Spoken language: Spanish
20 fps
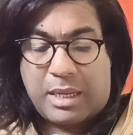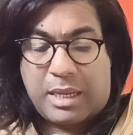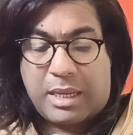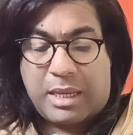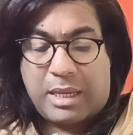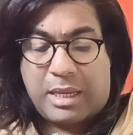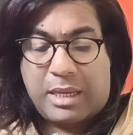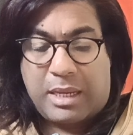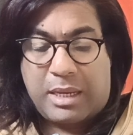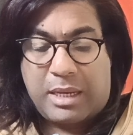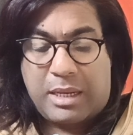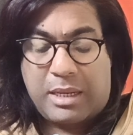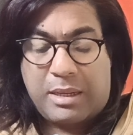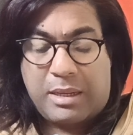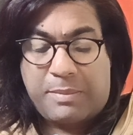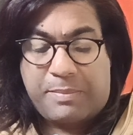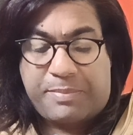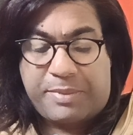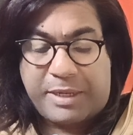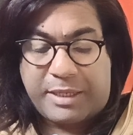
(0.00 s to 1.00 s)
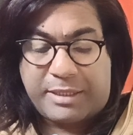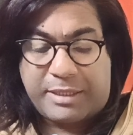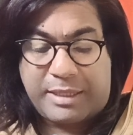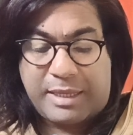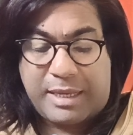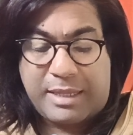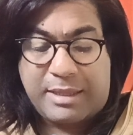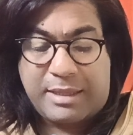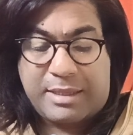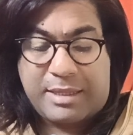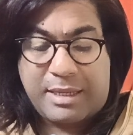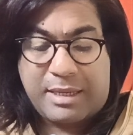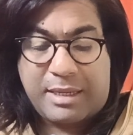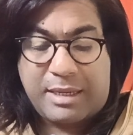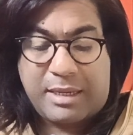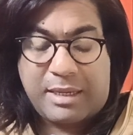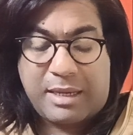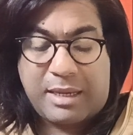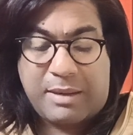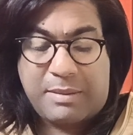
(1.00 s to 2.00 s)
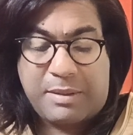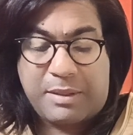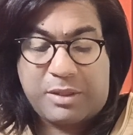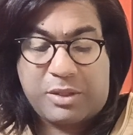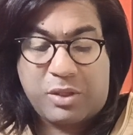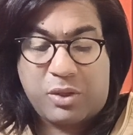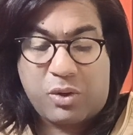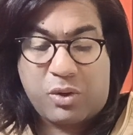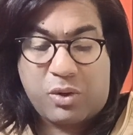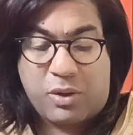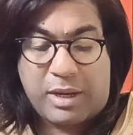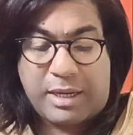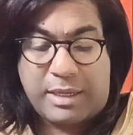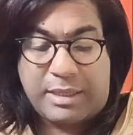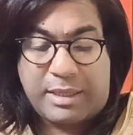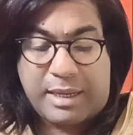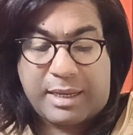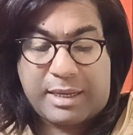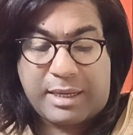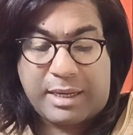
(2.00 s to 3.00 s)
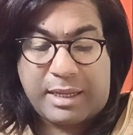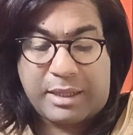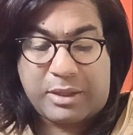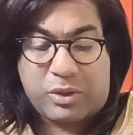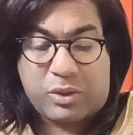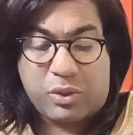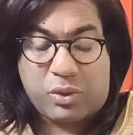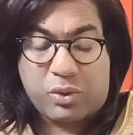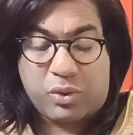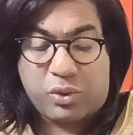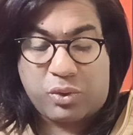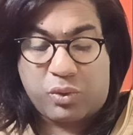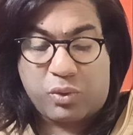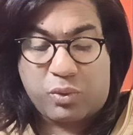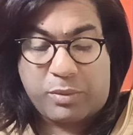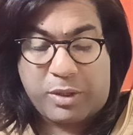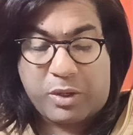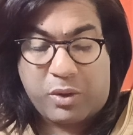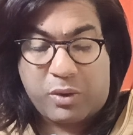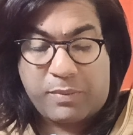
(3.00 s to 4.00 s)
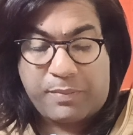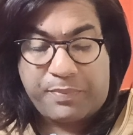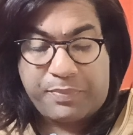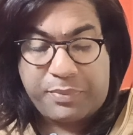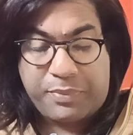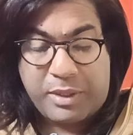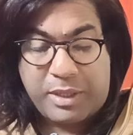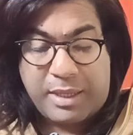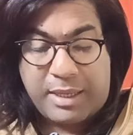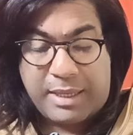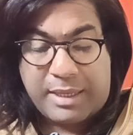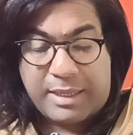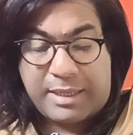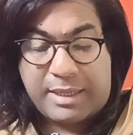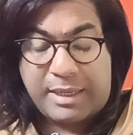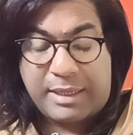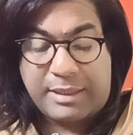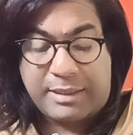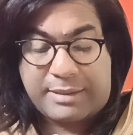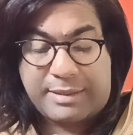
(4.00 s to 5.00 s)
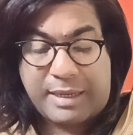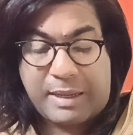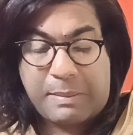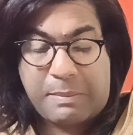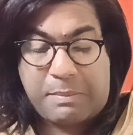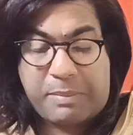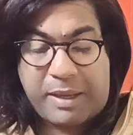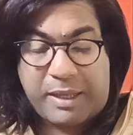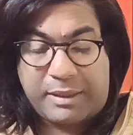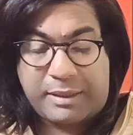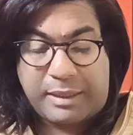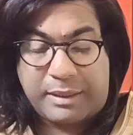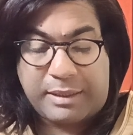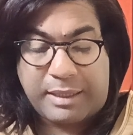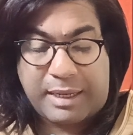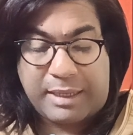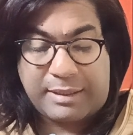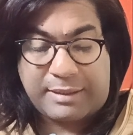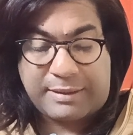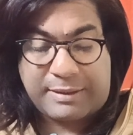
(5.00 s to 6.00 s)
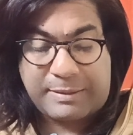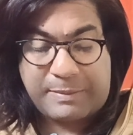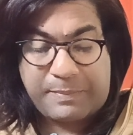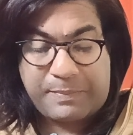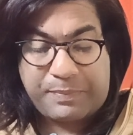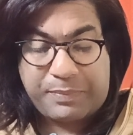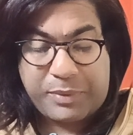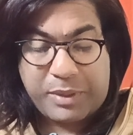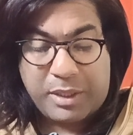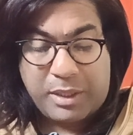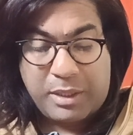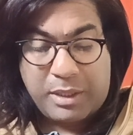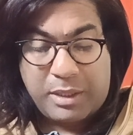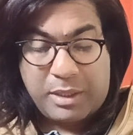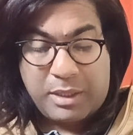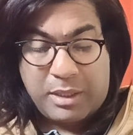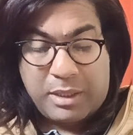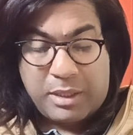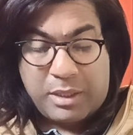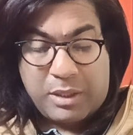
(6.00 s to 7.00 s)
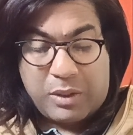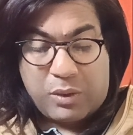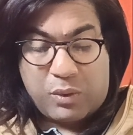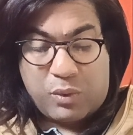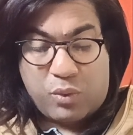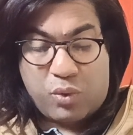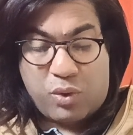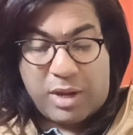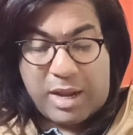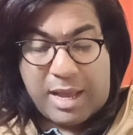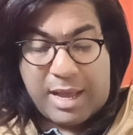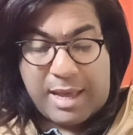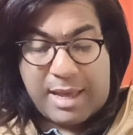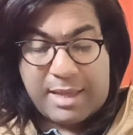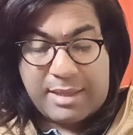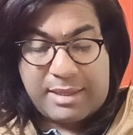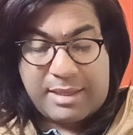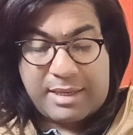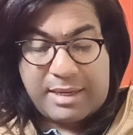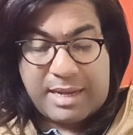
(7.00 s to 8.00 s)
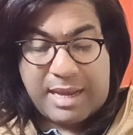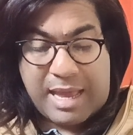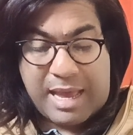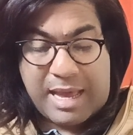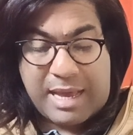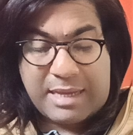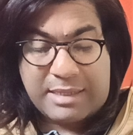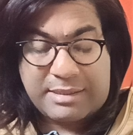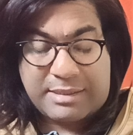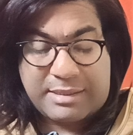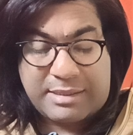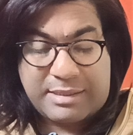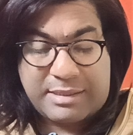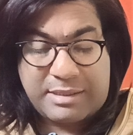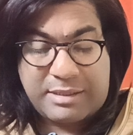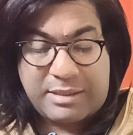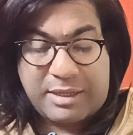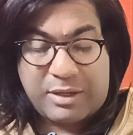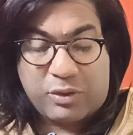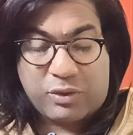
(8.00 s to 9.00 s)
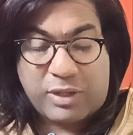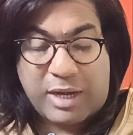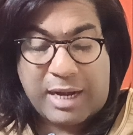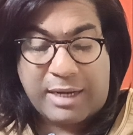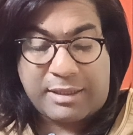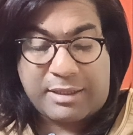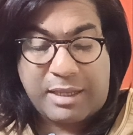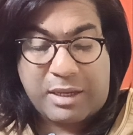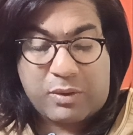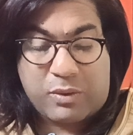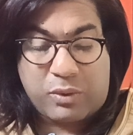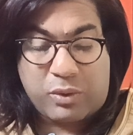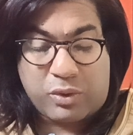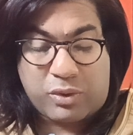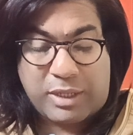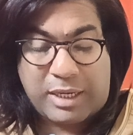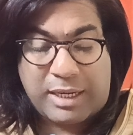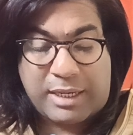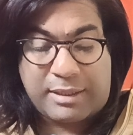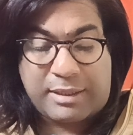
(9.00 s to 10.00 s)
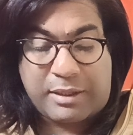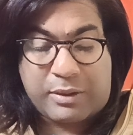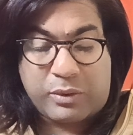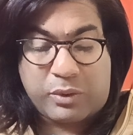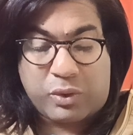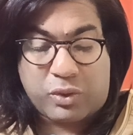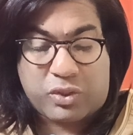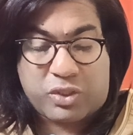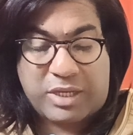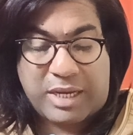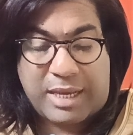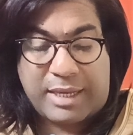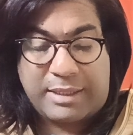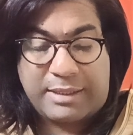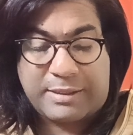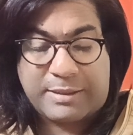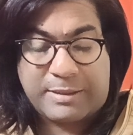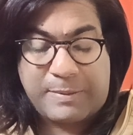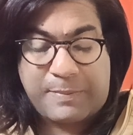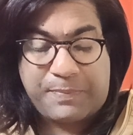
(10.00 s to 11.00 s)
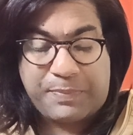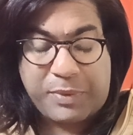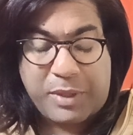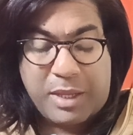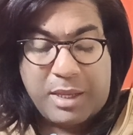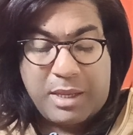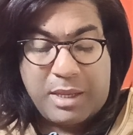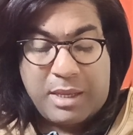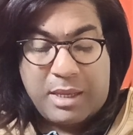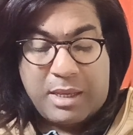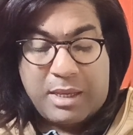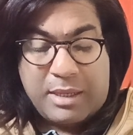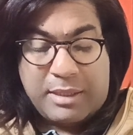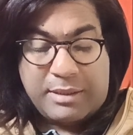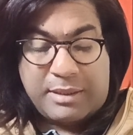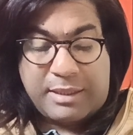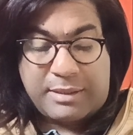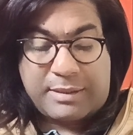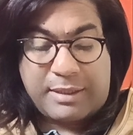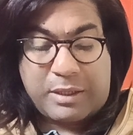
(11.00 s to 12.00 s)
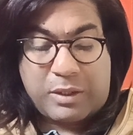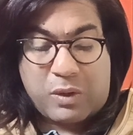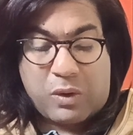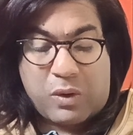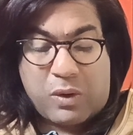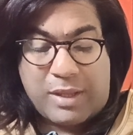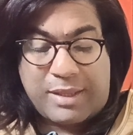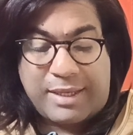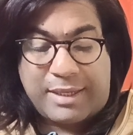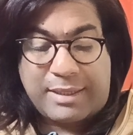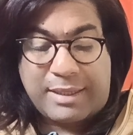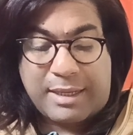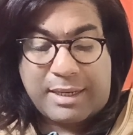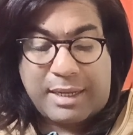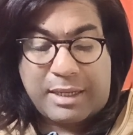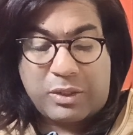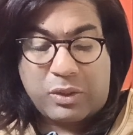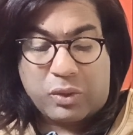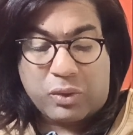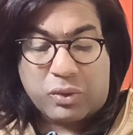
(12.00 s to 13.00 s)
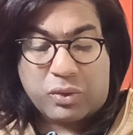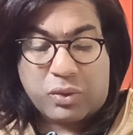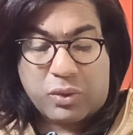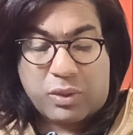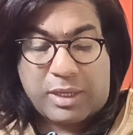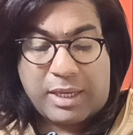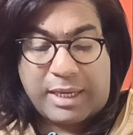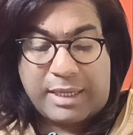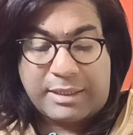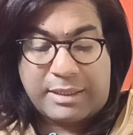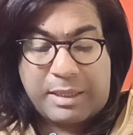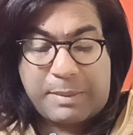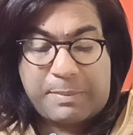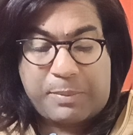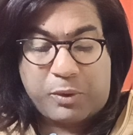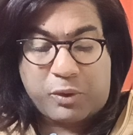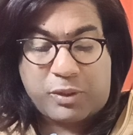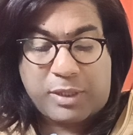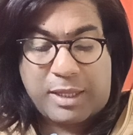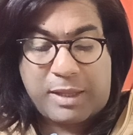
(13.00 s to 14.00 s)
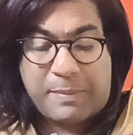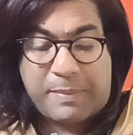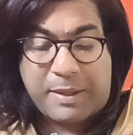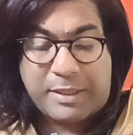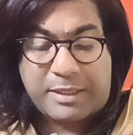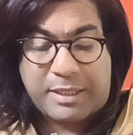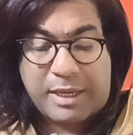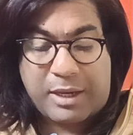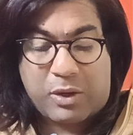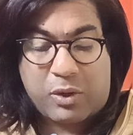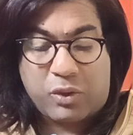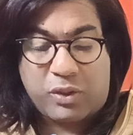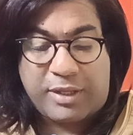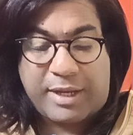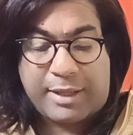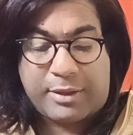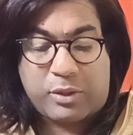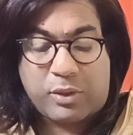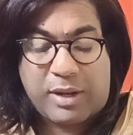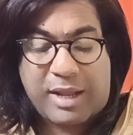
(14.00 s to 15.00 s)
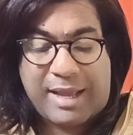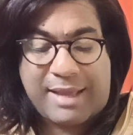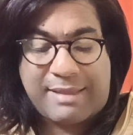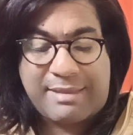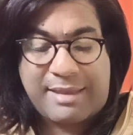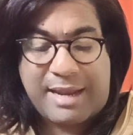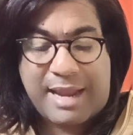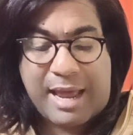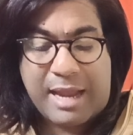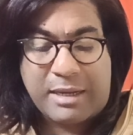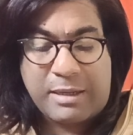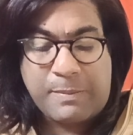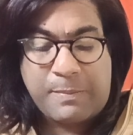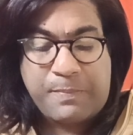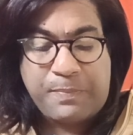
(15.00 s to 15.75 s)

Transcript: el presidente emitió el decreto número 1523. Una de las de los artículos, el artículo 6, designó a Digna Reynoso, que es la esposa de Pacheco, directora general